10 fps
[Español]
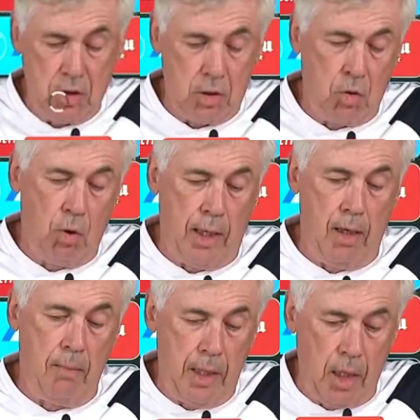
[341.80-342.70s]
jugar la
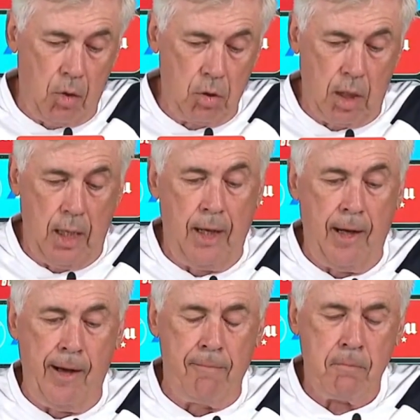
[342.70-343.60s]
Almería
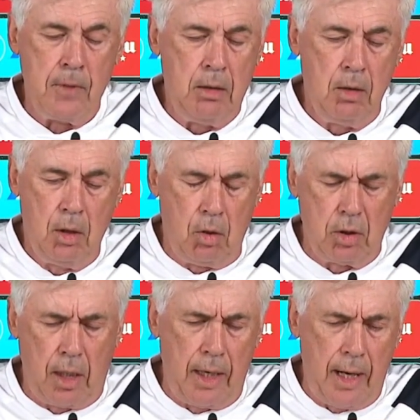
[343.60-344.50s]
contra,
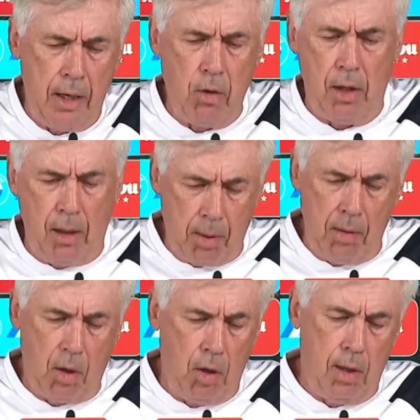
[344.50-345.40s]
contra Rayo en, la
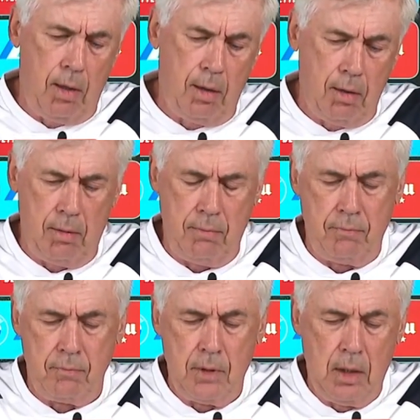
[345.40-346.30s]
primera,
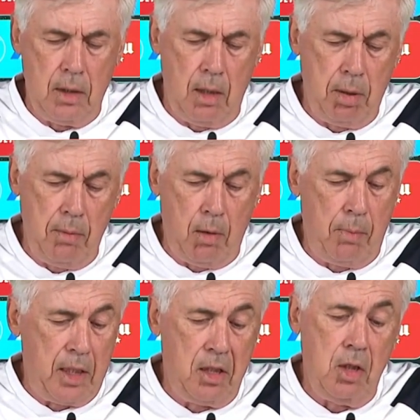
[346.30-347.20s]
en el primer
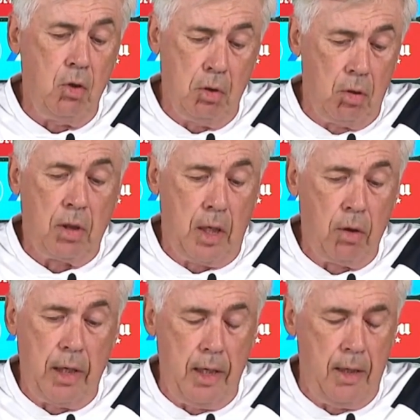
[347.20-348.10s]
partido. Creo
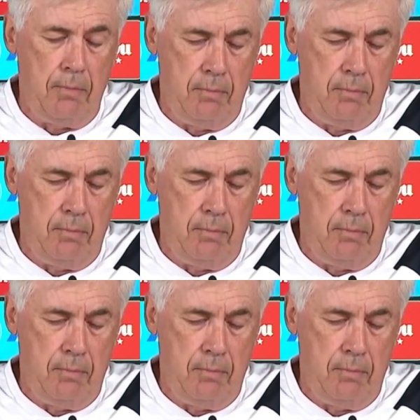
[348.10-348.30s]
que